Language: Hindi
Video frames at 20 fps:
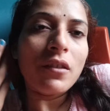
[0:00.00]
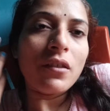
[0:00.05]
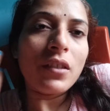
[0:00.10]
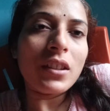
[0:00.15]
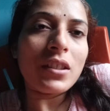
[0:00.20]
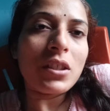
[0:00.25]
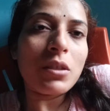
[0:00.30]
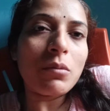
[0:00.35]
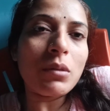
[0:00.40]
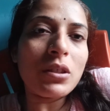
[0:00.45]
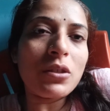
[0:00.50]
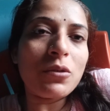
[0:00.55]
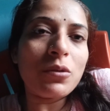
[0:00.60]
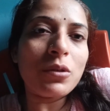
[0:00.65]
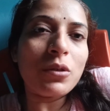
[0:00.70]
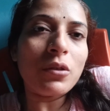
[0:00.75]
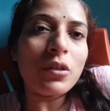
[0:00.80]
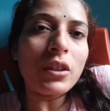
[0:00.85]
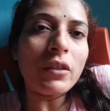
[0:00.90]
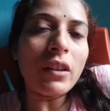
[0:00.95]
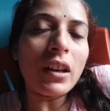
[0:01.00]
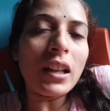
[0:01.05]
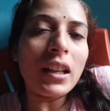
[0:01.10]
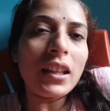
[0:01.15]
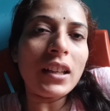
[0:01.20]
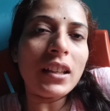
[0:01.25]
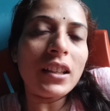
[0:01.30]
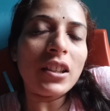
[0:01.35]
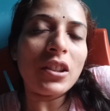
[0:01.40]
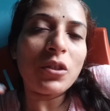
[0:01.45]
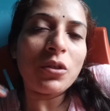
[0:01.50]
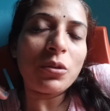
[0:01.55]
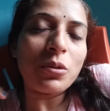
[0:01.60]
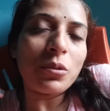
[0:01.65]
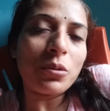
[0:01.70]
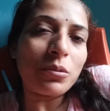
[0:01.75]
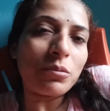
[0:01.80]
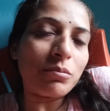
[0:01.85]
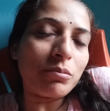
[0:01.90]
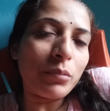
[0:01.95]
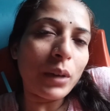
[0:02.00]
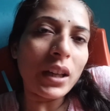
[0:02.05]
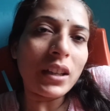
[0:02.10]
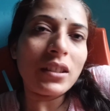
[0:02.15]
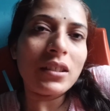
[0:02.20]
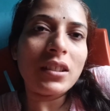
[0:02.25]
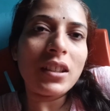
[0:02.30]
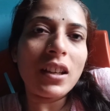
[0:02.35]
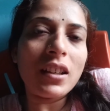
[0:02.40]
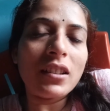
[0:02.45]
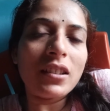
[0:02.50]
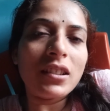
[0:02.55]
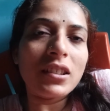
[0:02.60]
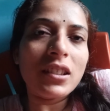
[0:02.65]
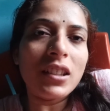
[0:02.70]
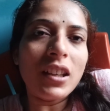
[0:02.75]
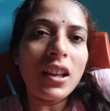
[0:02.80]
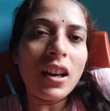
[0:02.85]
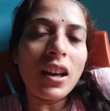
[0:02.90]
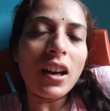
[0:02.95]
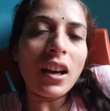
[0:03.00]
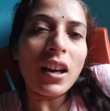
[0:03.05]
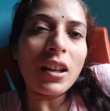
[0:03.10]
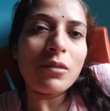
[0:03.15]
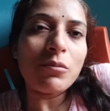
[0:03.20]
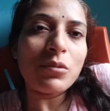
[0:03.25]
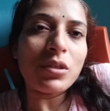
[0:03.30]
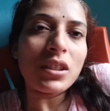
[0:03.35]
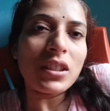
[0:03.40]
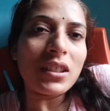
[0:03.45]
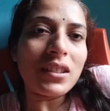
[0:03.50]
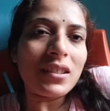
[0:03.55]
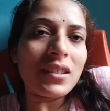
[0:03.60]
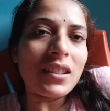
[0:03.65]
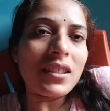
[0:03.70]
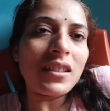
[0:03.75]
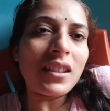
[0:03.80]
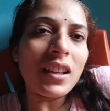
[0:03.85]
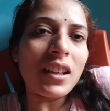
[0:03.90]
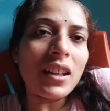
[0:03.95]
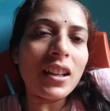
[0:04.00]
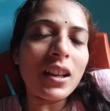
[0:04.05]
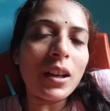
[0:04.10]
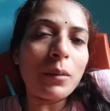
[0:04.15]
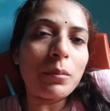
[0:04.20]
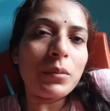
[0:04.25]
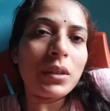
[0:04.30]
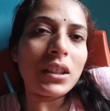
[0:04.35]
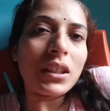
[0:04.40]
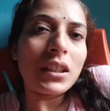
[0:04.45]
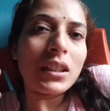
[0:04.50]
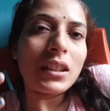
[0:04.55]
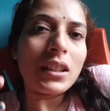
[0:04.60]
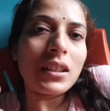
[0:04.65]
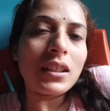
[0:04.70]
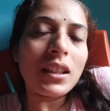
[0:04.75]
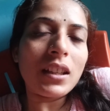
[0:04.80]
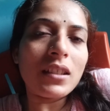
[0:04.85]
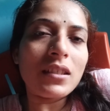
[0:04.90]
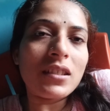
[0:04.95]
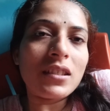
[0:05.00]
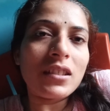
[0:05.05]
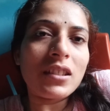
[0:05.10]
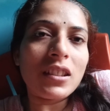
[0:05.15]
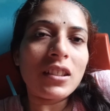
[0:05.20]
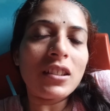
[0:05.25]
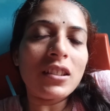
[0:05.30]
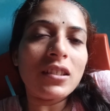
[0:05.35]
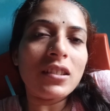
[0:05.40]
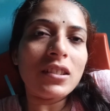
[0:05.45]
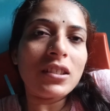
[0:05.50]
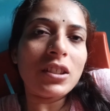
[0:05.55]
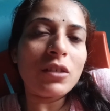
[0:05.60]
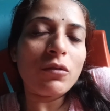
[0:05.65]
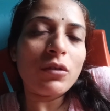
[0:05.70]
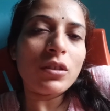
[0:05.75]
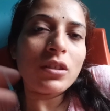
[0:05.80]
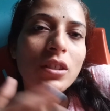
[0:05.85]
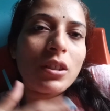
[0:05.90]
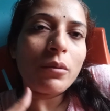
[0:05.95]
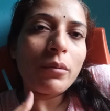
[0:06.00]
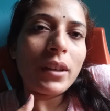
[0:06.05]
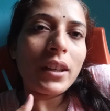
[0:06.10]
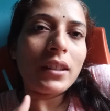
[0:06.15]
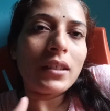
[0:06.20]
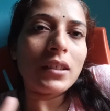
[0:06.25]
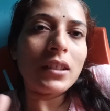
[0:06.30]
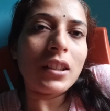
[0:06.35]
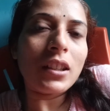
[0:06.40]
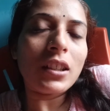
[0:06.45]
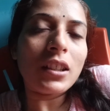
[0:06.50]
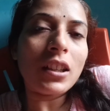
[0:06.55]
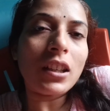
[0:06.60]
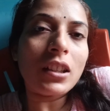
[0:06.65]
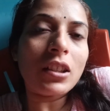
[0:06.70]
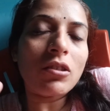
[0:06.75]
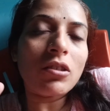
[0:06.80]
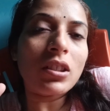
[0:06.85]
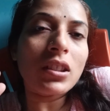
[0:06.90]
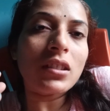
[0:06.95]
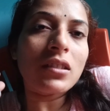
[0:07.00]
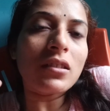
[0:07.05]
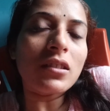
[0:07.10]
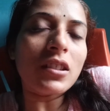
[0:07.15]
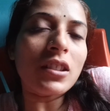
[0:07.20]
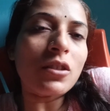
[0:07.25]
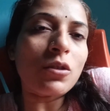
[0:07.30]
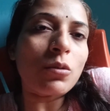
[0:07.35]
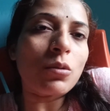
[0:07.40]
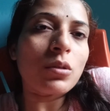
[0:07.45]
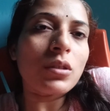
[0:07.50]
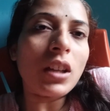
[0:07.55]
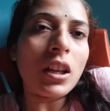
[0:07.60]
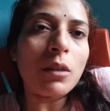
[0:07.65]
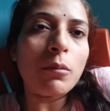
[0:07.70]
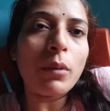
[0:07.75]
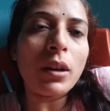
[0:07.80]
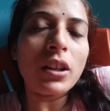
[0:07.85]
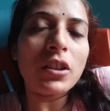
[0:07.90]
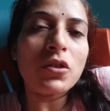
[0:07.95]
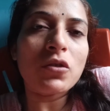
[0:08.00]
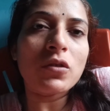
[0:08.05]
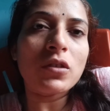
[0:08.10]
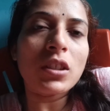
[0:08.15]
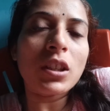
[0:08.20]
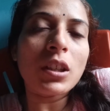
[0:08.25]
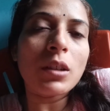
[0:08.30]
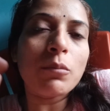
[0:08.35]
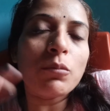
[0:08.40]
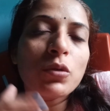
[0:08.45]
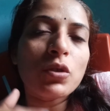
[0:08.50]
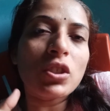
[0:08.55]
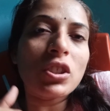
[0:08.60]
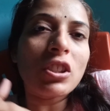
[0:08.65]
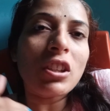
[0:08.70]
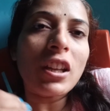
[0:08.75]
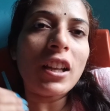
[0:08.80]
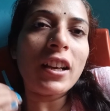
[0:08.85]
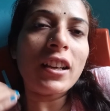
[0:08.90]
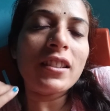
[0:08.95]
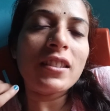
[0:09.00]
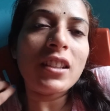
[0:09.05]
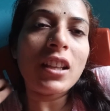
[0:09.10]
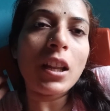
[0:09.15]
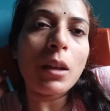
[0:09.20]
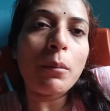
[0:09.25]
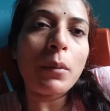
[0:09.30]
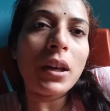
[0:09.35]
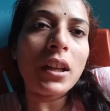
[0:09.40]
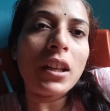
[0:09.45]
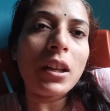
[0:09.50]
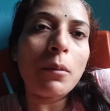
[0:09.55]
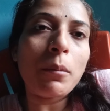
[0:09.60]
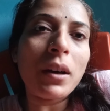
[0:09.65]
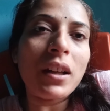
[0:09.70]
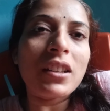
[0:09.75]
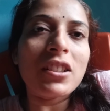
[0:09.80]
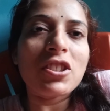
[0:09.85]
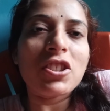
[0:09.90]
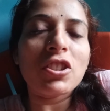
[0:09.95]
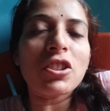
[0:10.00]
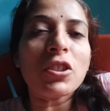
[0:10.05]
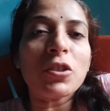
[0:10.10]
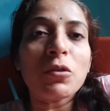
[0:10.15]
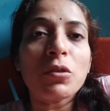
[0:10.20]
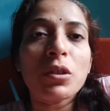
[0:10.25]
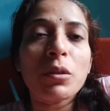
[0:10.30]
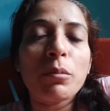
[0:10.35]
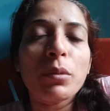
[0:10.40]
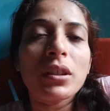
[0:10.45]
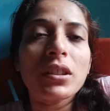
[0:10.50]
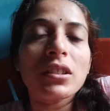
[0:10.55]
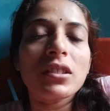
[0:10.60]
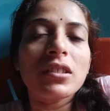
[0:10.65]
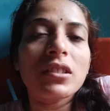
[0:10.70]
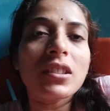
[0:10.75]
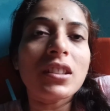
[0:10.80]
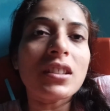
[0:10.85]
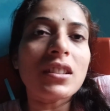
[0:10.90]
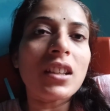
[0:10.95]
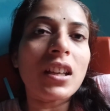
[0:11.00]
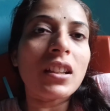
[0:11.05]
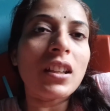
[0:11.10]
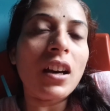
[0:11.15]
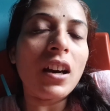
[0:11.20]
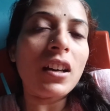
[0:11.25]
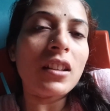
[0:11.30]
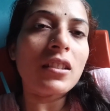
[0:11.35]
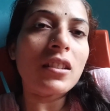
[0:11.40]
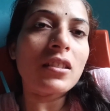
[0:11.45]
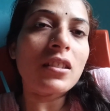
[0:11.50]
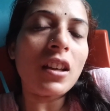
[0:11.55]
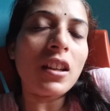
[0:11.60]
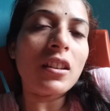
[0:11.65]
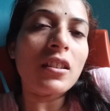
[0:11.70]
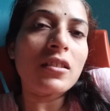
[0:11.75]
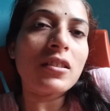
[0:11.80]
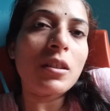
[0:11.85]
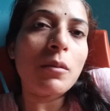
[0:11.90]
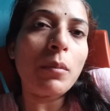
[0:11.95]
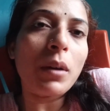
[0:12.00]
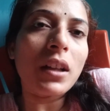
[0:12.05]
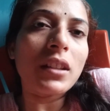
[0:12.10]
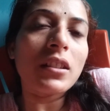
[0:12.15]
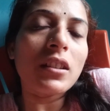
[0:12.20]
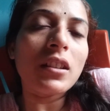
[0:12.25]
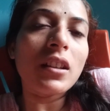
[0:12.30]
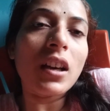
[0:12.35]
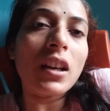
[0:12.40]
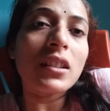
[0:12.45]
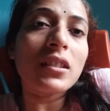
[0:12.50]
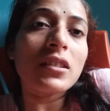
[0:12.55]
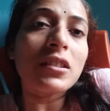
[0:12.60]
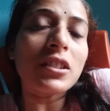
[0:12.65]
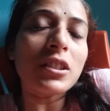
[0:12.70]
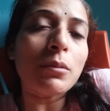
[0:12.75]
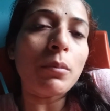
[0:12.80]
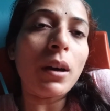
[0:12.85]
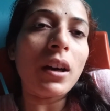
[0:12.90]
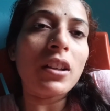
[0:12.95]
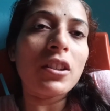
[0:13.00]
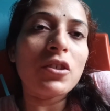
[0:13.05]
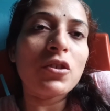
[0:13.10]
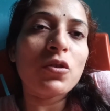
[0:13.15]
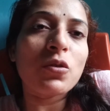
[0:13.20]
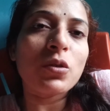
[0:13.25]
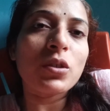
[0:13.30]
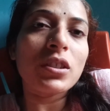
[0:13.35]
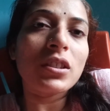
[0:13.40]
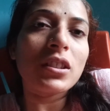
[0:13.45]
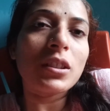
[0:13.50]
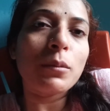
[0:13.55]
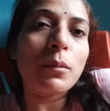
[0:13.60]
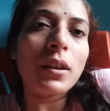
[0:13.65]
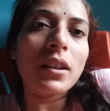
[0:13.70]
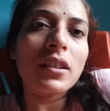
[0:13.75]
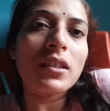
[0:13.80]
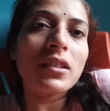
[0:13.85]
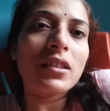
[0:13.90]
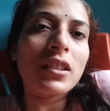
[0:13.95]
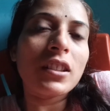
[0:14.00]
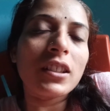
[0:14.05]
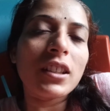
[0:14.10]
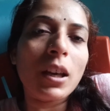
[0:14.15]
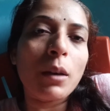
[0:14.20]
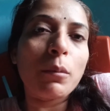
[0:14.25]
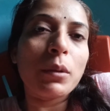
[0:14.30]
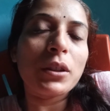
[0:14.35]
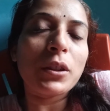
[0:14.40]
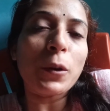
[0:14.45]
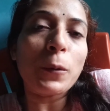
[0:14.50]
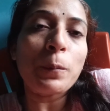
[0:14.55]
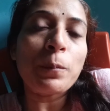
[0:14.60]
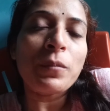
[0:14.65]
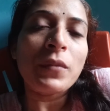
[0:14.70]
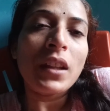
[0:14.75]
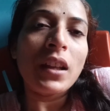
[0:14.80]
फेस्टिवल शुरू होने वाले हैं तो बारिश आ गई आज मुझे कितने सारे काम थे कितने सारे चीज़ें करनी थी वो सब ऐसे ही रह गया क्योंकि इतनी ज़ोरदार बारिश हुई है मुझे तो लगा इस साल हमारे यहाँ बारिश ही नहीं होगी बट इतनी ज़्यादा आज अचानक से बादल आए इतनी बारिश हुई इतनी बारिश की क्या बताऊँ